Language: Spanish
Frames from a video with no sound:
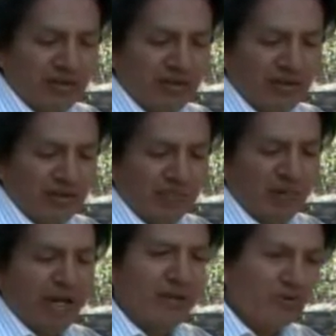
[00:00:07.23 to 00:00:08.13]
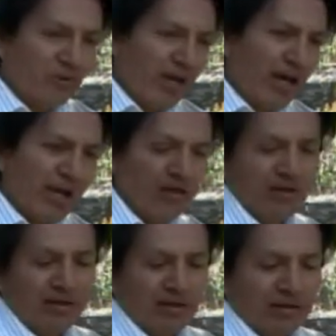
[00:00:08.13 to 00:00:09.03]
eh, para adornar,
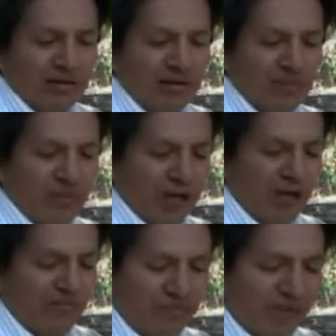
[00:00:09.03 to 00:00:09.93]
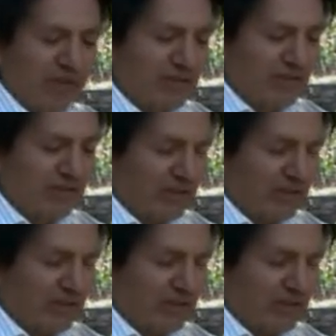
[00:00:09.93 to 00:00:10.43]
eh, para fines